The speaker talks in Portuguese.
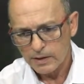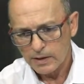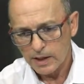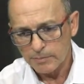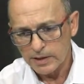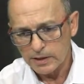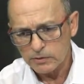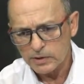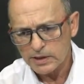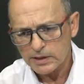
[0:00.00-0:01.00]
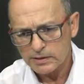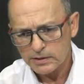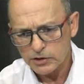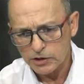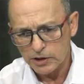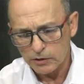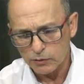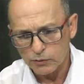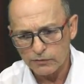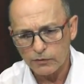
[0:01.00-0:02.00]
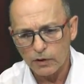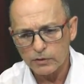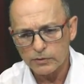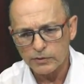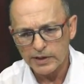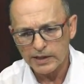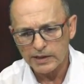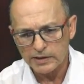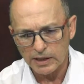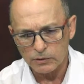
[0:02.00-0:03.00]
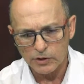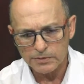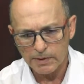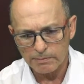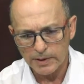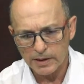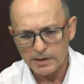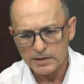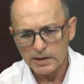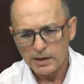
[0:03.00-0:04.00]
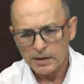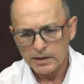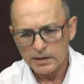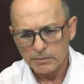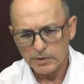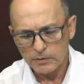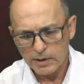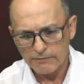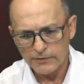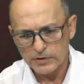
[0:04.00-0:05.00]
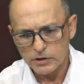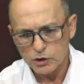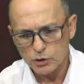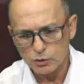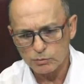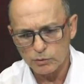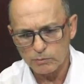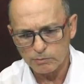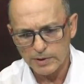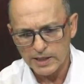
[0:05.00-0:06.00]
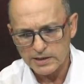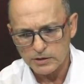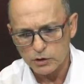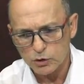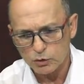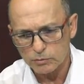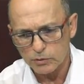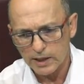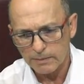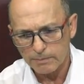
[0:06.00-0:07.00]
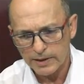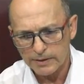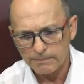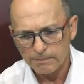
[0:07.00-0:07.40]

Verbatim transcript: a película de dentro do invólucro, né? que tem dois papéis e também uma fita de chumbo, um pedacinho de chumbo lá para